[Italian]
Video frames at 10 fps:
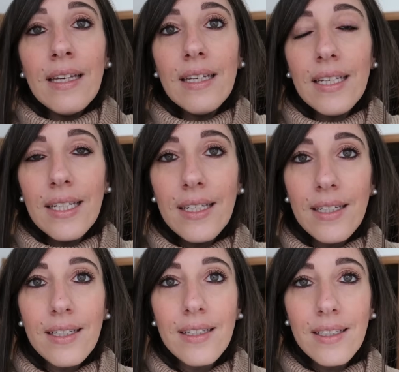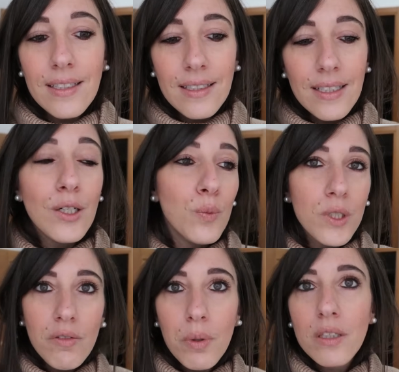e, e non
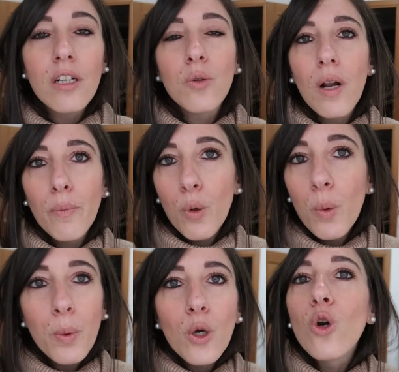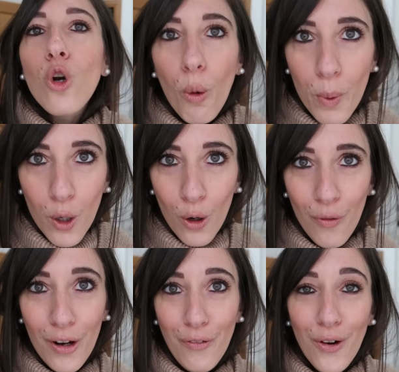potevi prenderti un albero più piccolo, no, perché lo
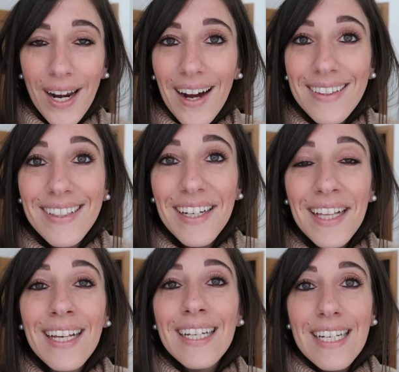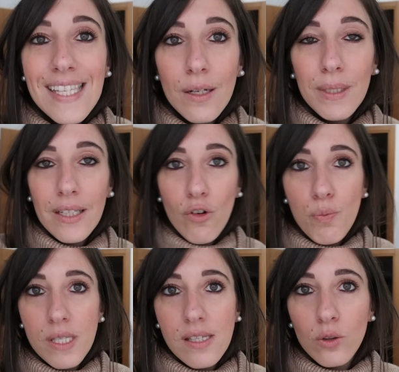volevo grande grande inizialmente avevo
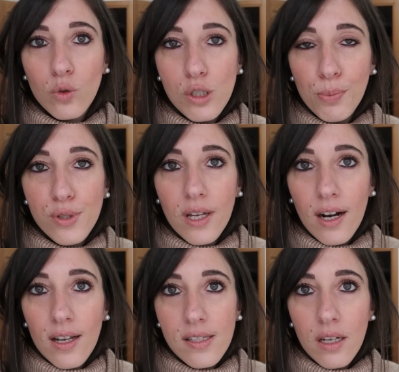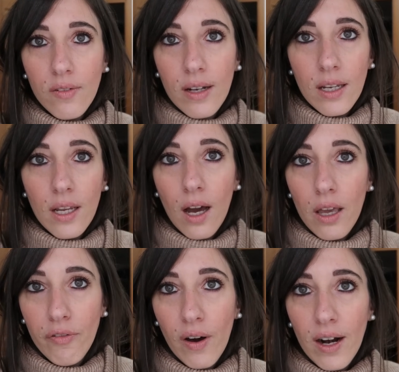pensato di spostare la scrivania
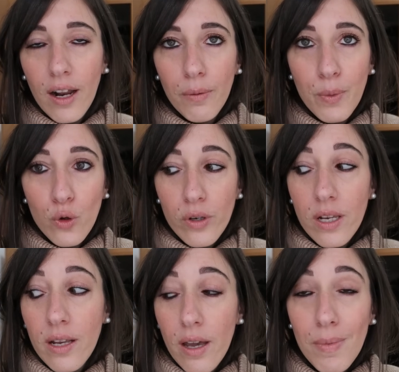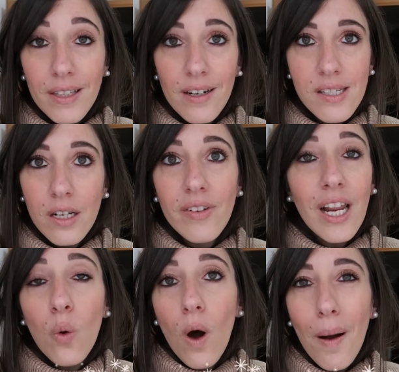e fare l'albero lì e mettere la
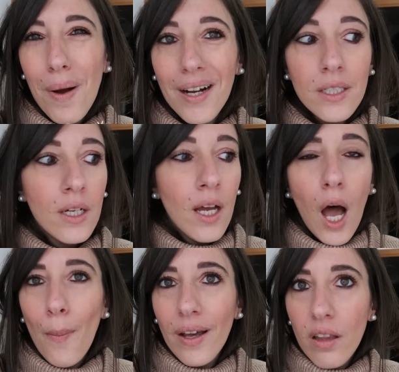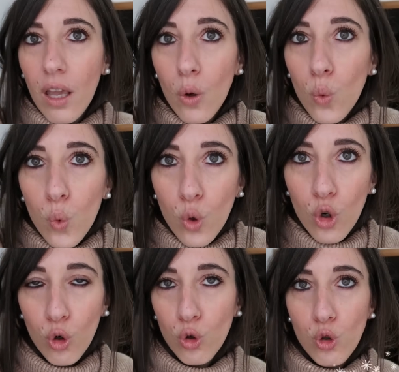scrivania qua ma a parte che
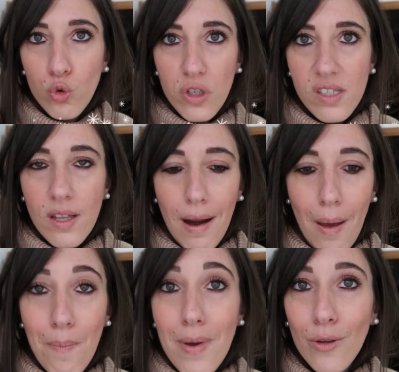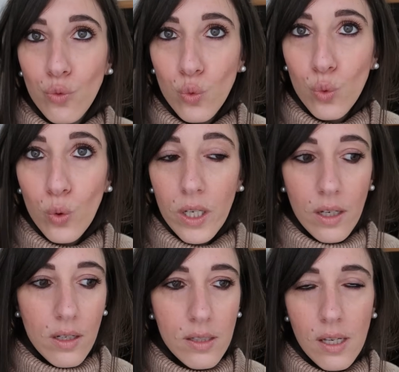uno non ci starebbe
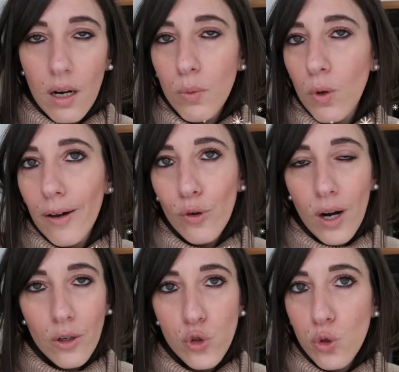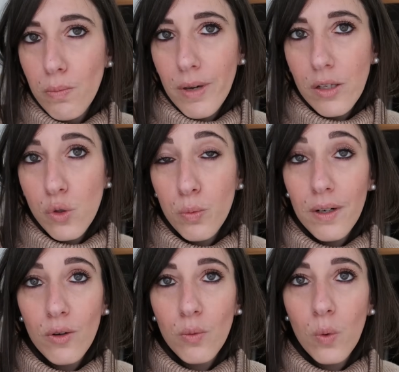due sarebbe un lavoraccio immenso
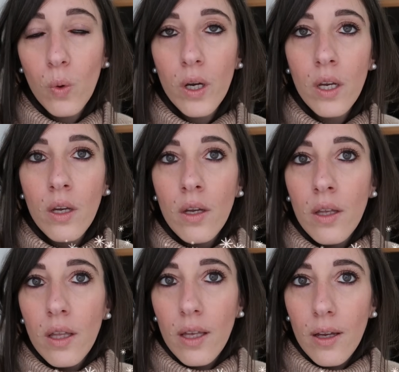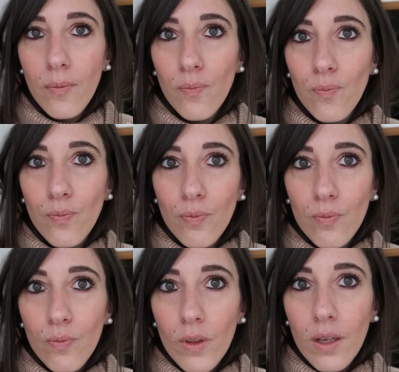perché comunque ehm,
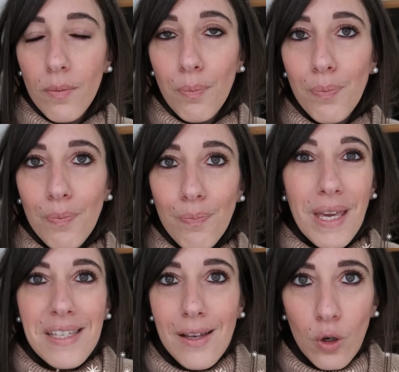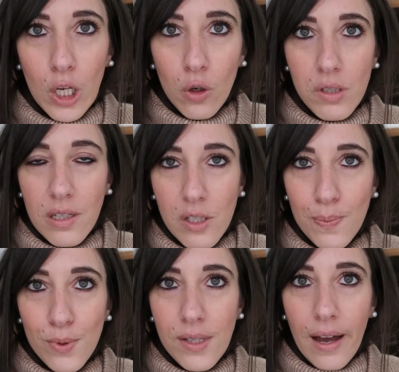pesano le cose da
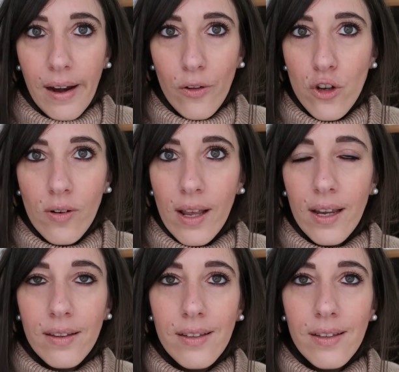spostare cioè non è che